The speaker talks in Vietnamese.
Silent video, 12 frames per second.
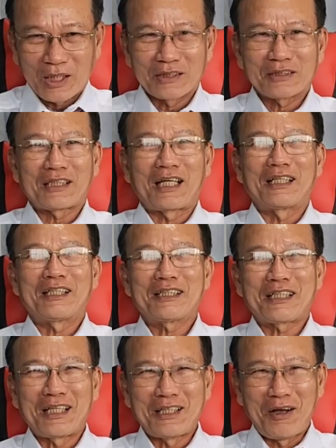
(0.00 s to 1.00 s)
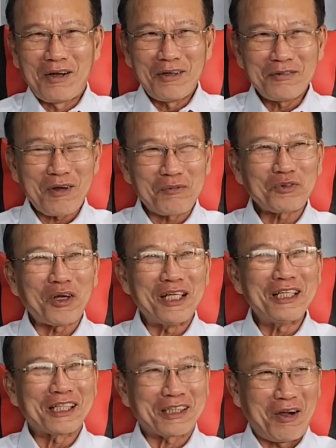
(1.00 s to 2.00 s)
không có một cái, nữ cái đó phong thủy
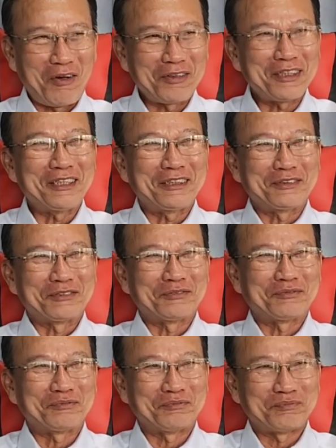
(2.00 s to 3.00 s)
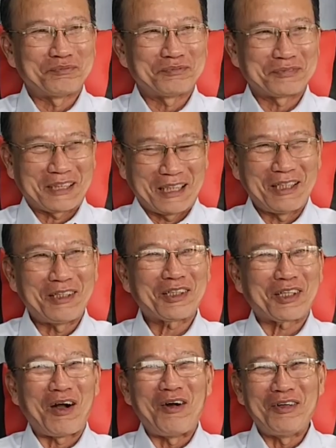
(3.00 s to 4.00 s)
là có đó cái đó là
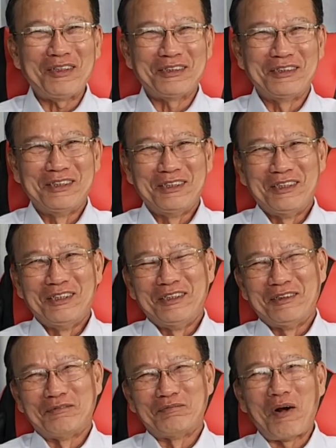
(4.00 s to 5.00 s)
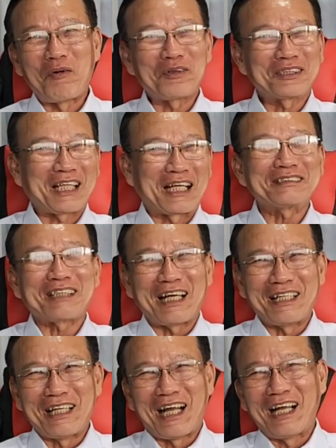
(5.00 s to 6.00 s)
có yeah. Dạ. một là trắng
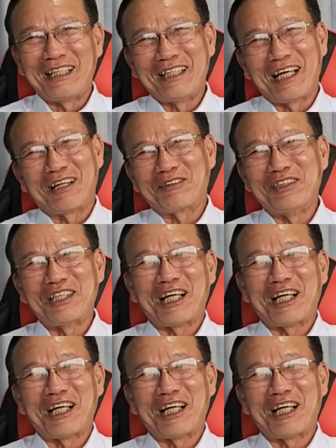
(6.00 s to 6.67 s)
tay hai là nguyên